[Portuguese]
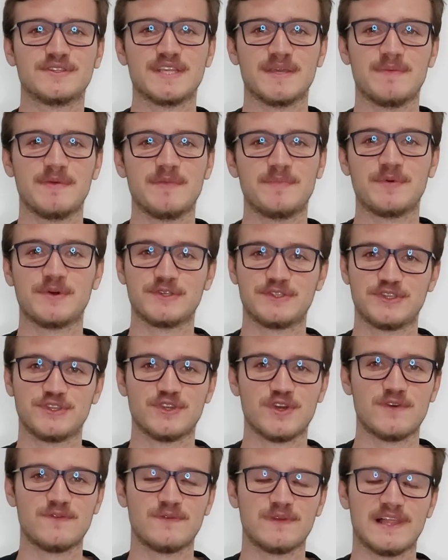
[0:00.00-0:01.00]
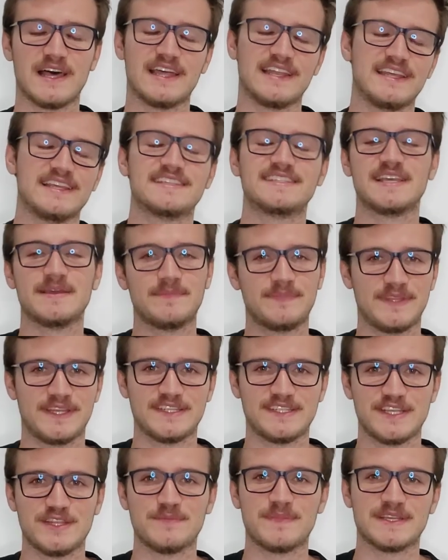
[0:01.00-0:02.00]
sempre post novo lá, né? Sempre
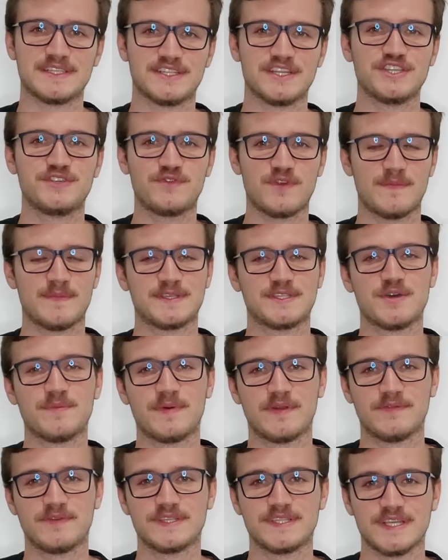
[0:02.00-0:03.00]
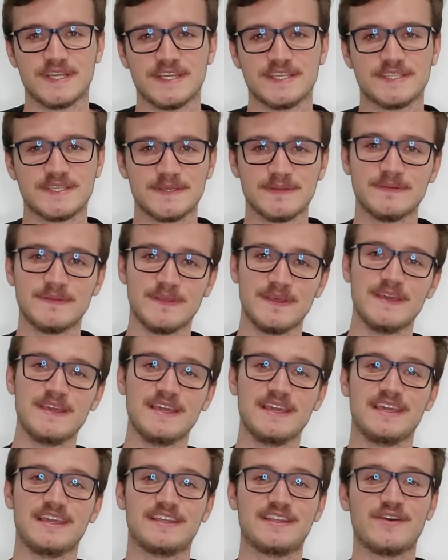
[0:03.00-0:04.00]
trazendo bastante informação para vocês.
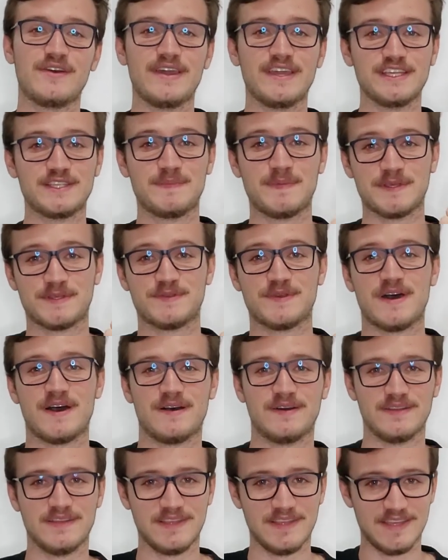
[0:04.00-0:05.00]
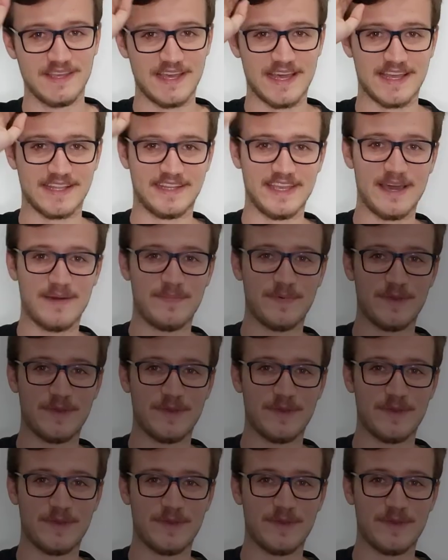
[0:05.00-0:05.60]
Então é isso, pessoal. Até a